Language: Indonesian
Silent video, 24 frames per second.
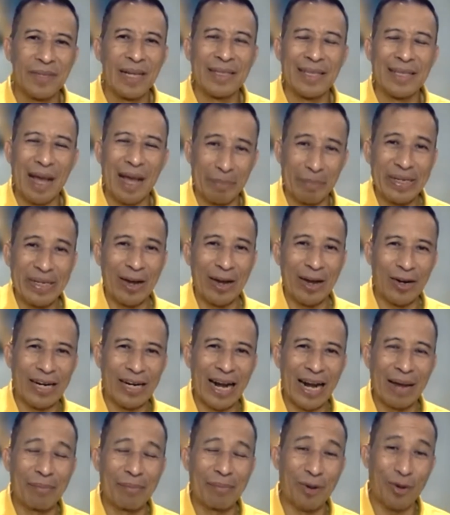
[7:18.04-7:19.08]
Tapi kalau
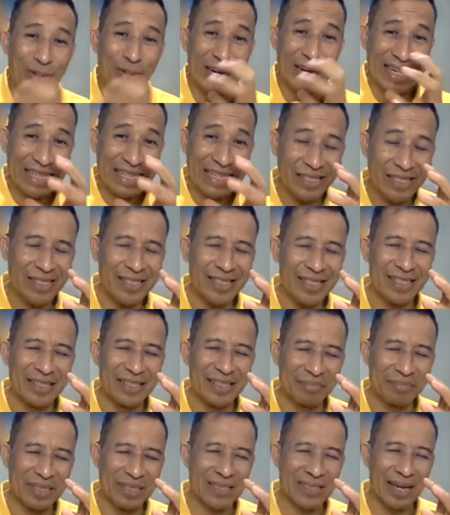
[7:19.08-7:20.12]
dalam
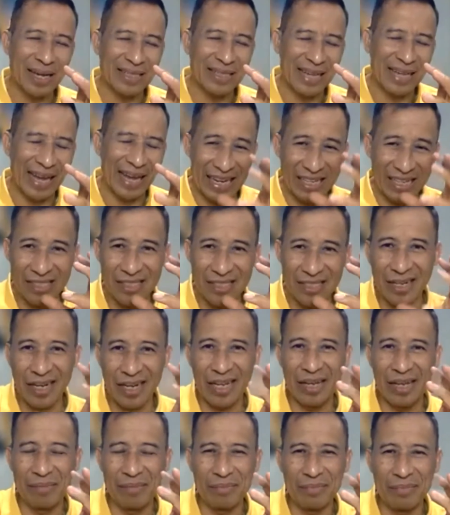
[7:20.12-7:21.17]
kondisi misalnya
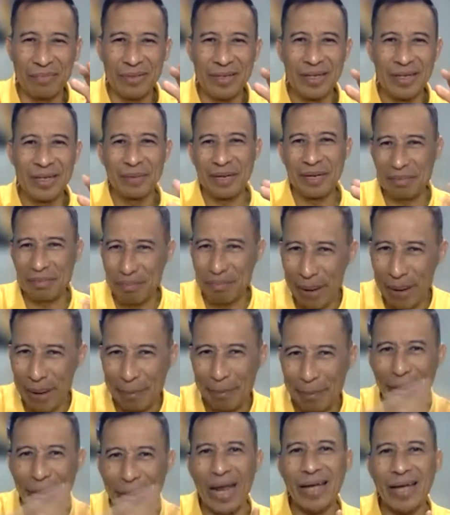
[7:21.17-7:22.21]
ekstrim,
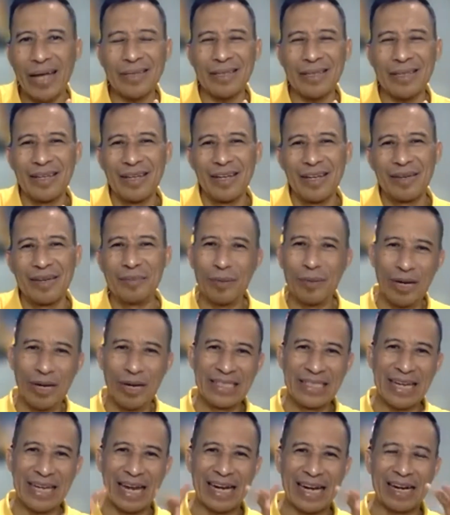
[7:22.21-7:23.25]
dipepet,
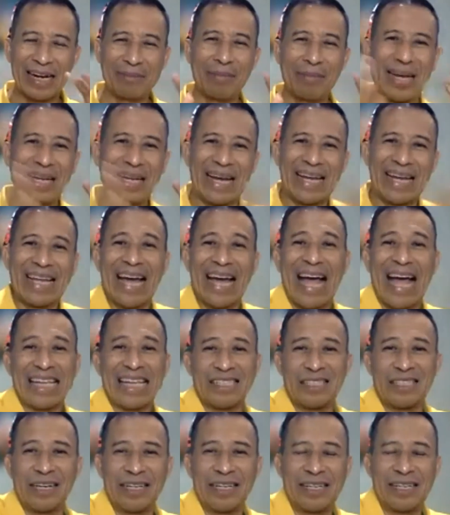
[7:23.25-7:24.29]
mungkin saya akan kembali kayak
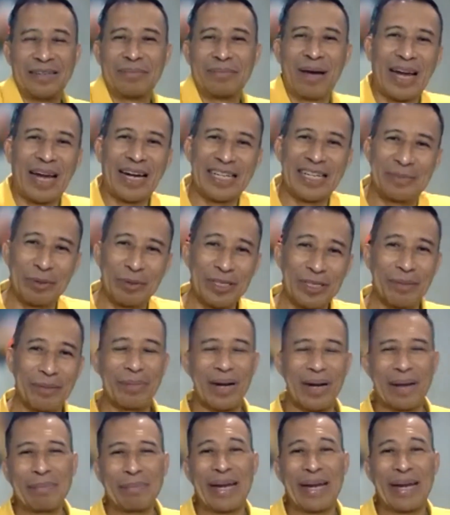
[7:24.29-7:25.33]
asli. Maka disebut
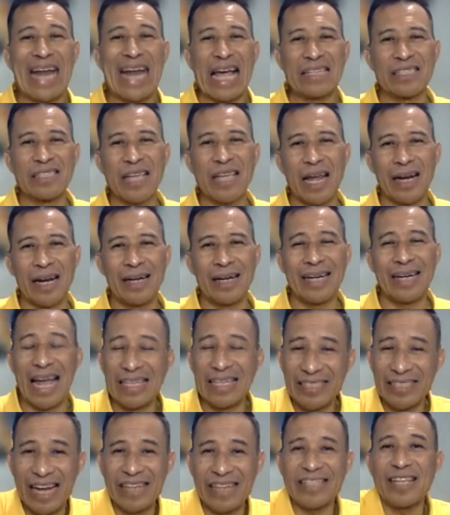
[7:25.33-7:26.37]
temperamen dasar.
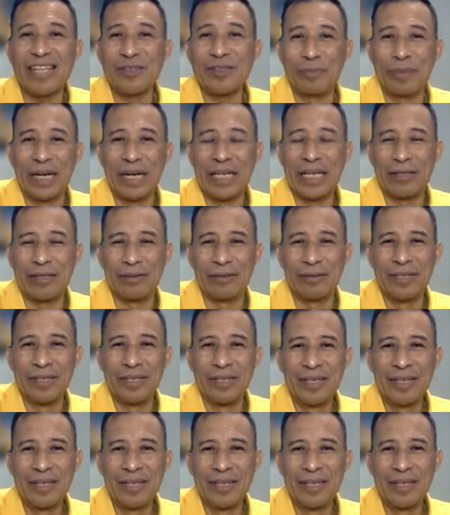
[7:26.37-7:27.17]
Dasarnya itu begitu.